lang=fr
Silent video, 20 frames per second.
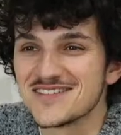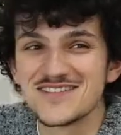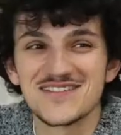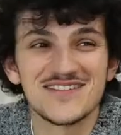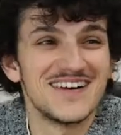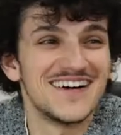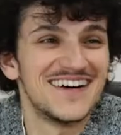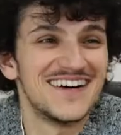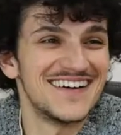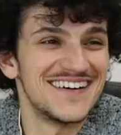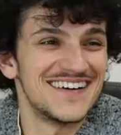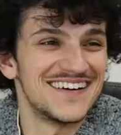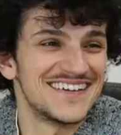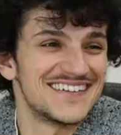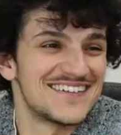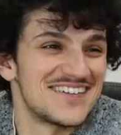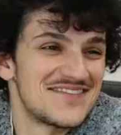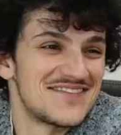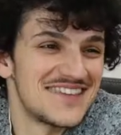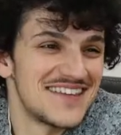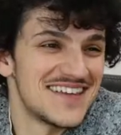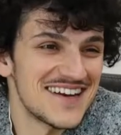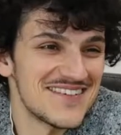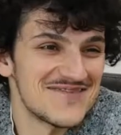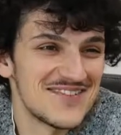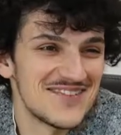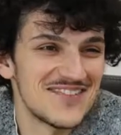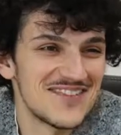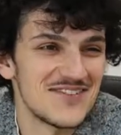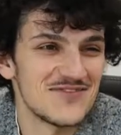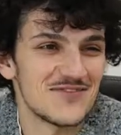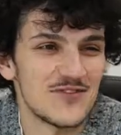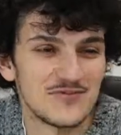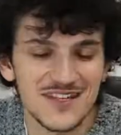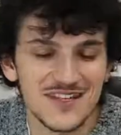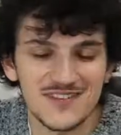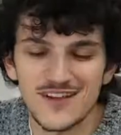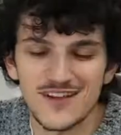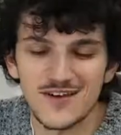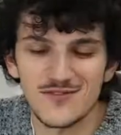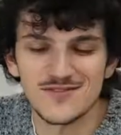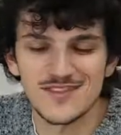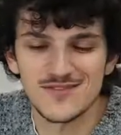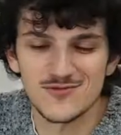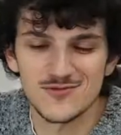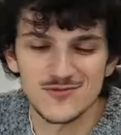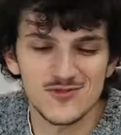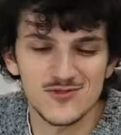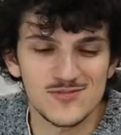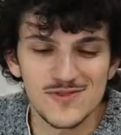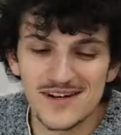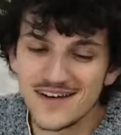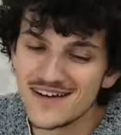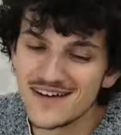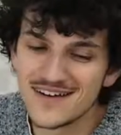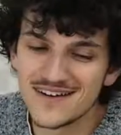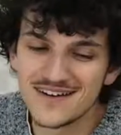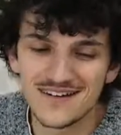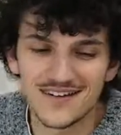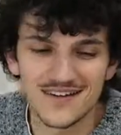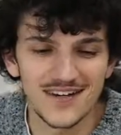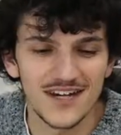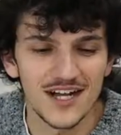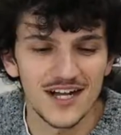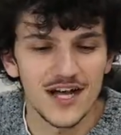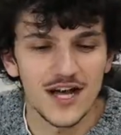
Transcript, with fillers: c'est vrai. Finalement, faut peut-être faire aussi son chemin.